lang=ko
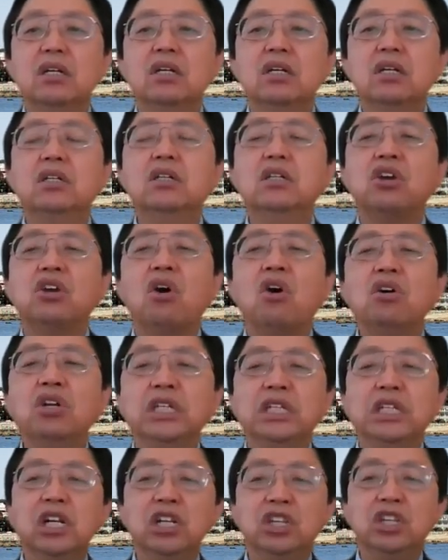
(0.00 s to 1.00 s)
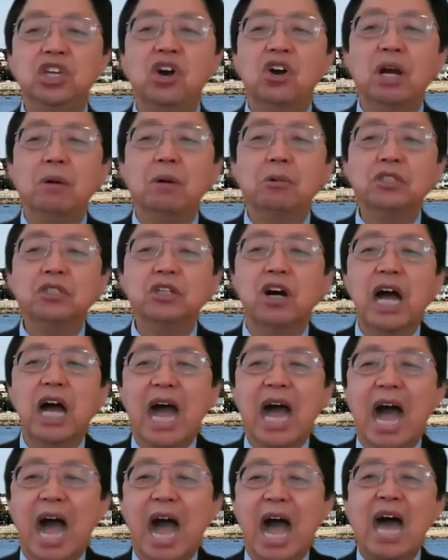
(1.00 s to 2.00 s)
그 경지를 뛰어넘어서
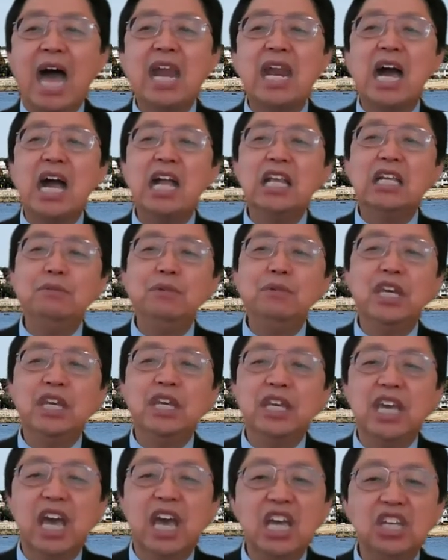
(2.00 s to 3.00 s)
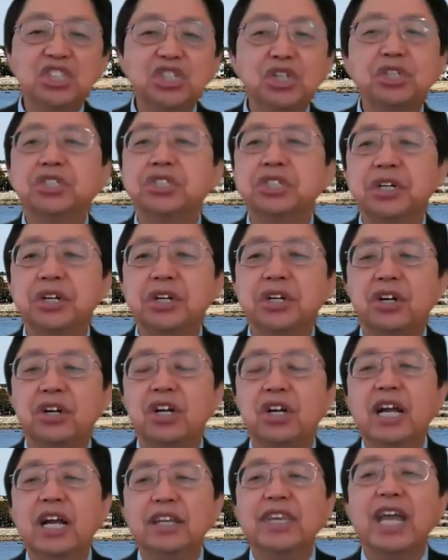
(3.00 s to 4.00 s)
하나님이
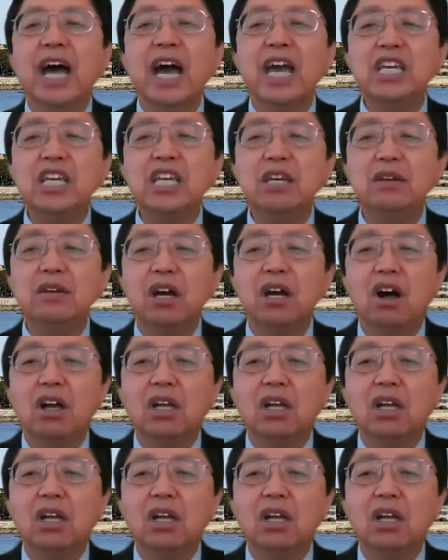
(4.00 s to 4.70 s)
계셔서 나 이